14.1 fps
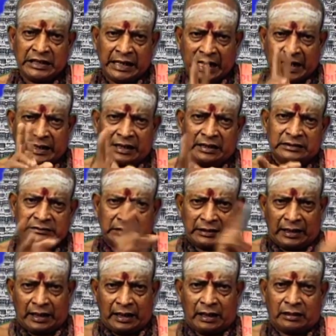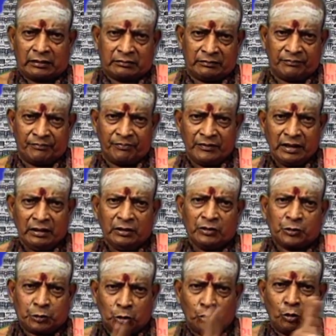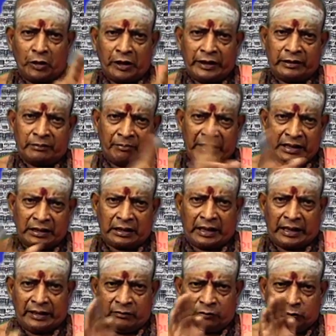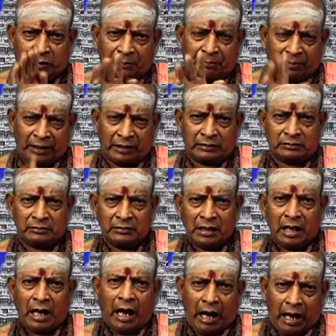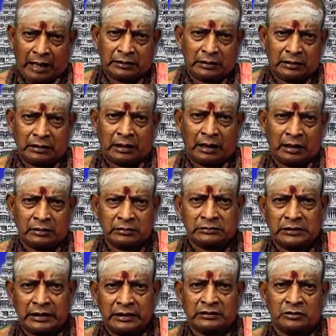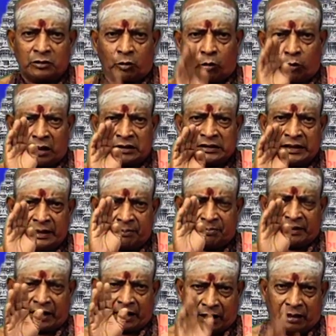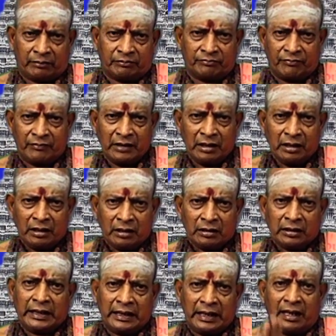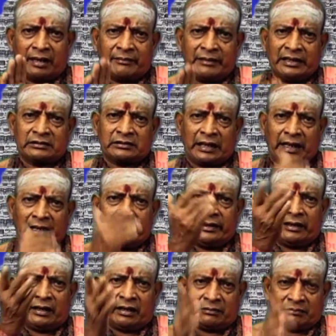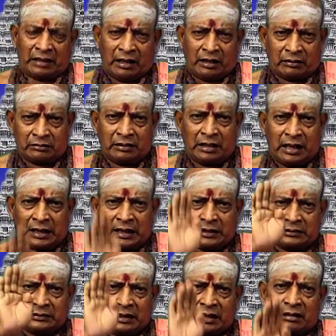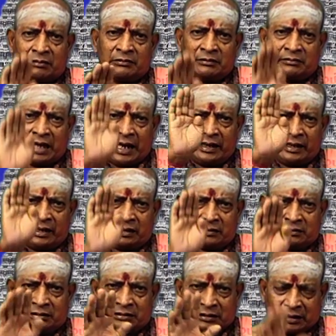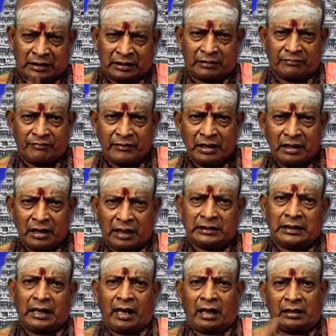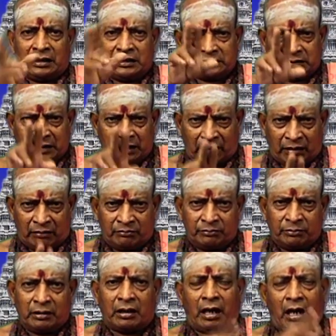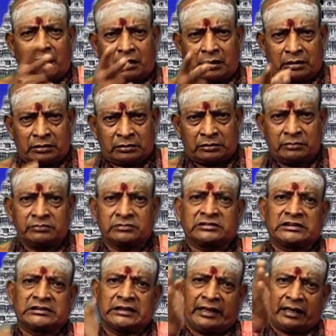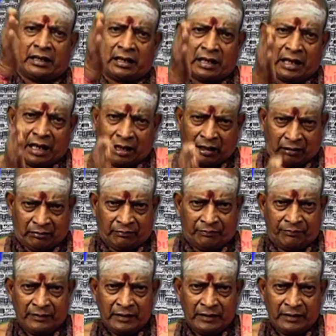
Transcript: கடல் திடலாகும் சூரியன் மேற்கே உதிப்பான் ஆண்கள் கருத்தரித்து குழந்தை பெறலாம் எல்லாமே தலைகீழா மாறும் ஆனால் தர்மம் அழியாதுங்கிறார் அதாலதான் திறம்பு காலத்தும் சிதையா அறம்